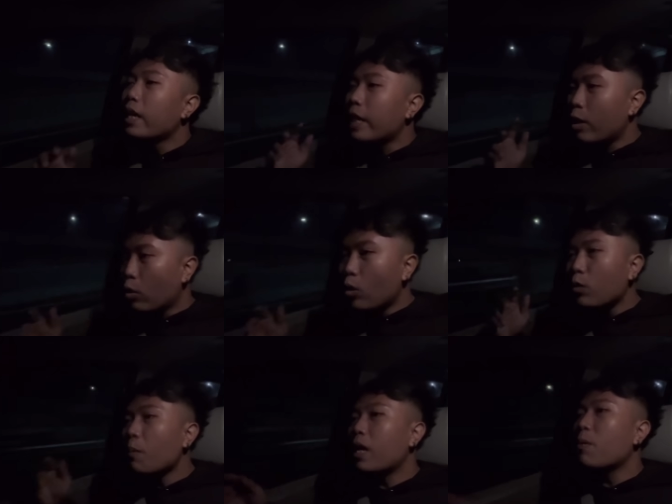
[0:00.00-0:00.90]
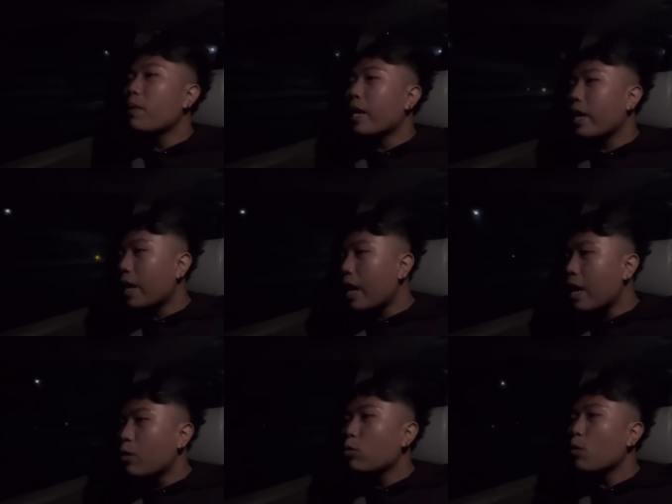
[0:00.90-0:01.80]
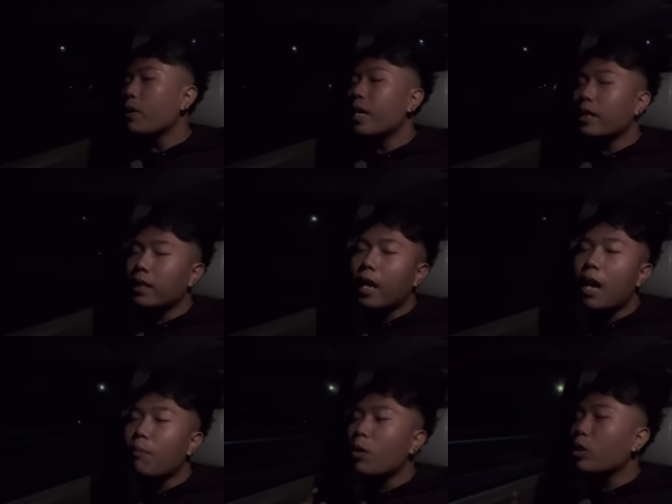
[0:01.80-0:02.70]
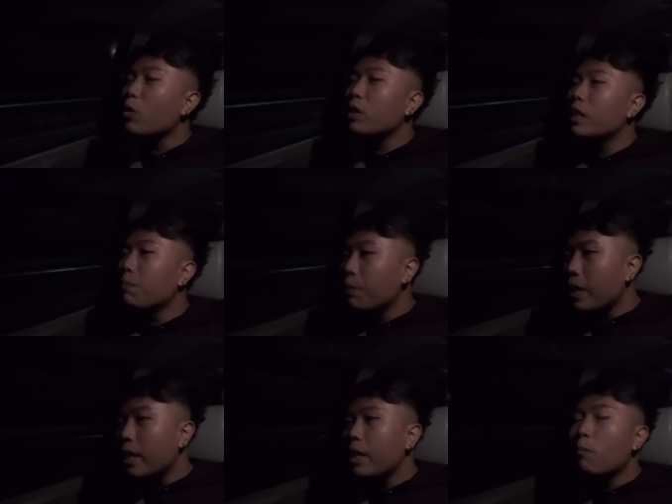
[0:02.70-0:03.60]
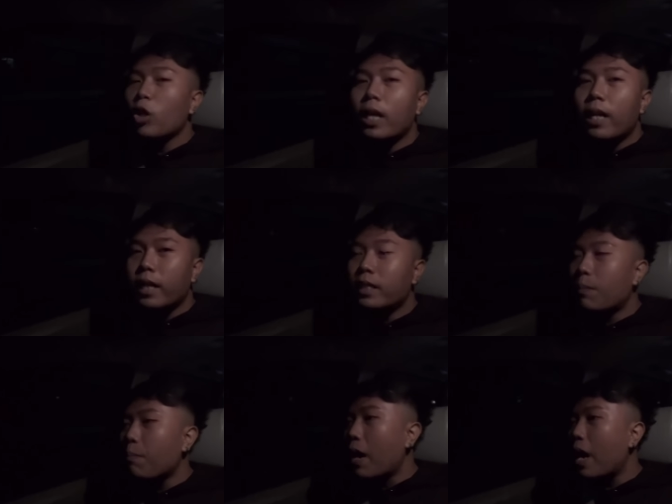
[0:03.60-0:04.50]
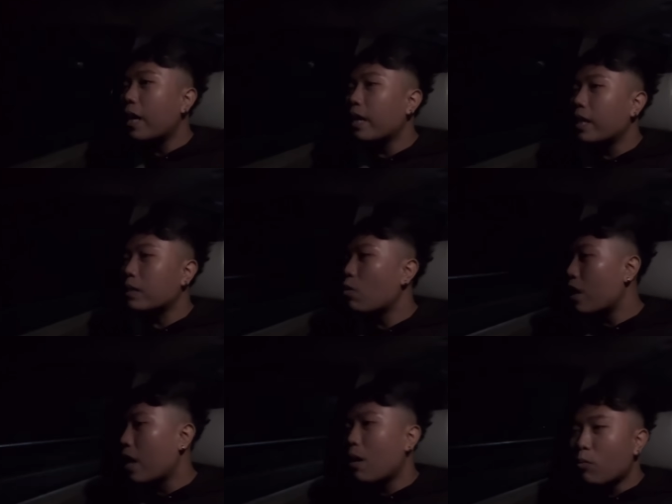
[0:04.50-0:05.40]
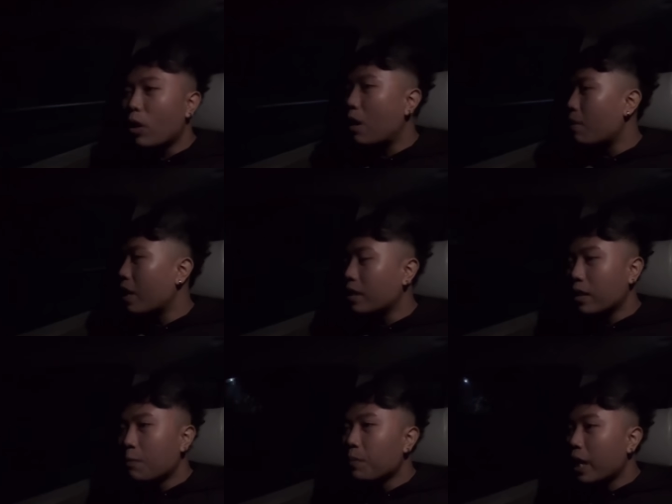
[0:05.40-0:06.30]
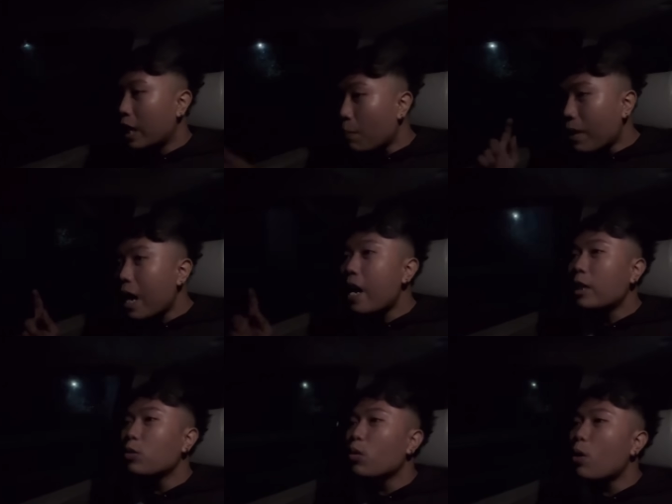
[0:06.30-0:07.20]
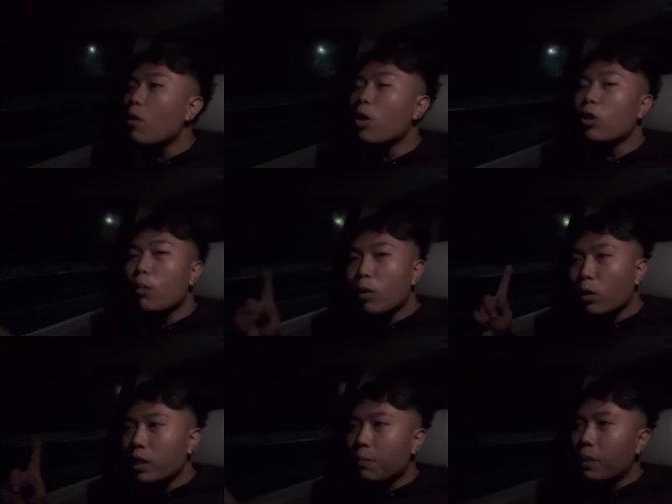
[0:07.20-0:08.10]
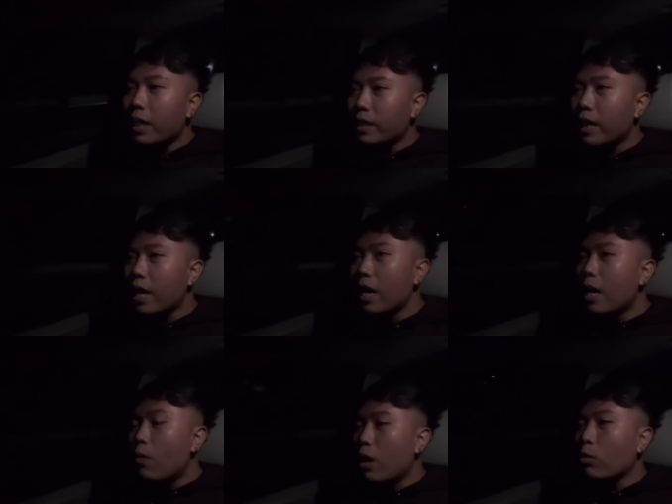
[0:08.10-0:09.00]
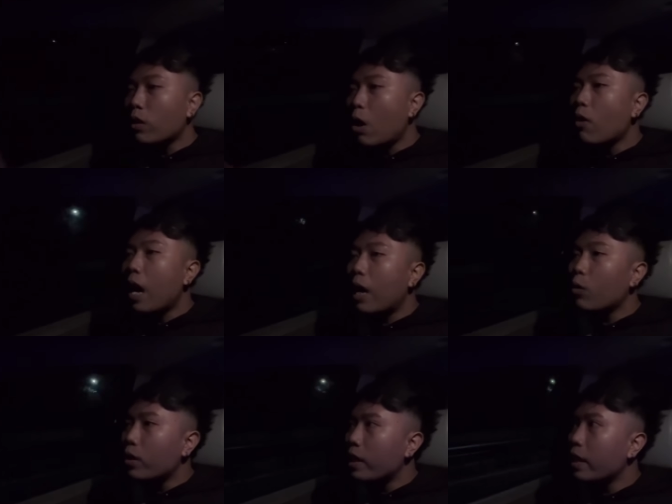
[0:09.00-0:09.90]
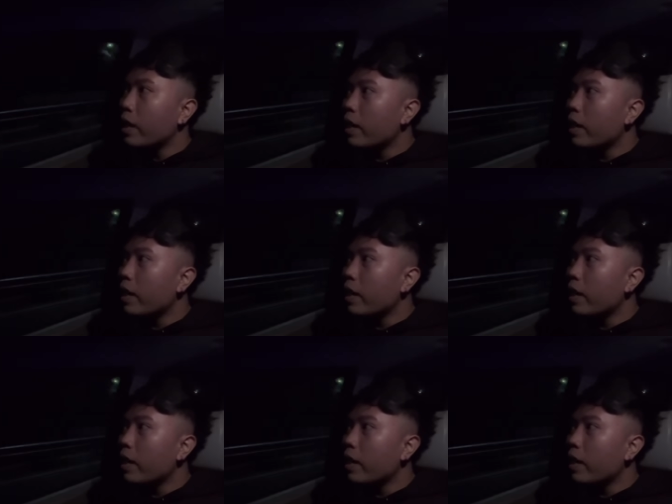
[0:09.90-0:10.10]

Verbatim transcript: ikut bareng mereka untuk menyaksikan MotoGP di Motegi Jepang guys wah alhamdulillah banget sih ini perdana juga gue nonton MotoGP guys ya waktu tahun lalu di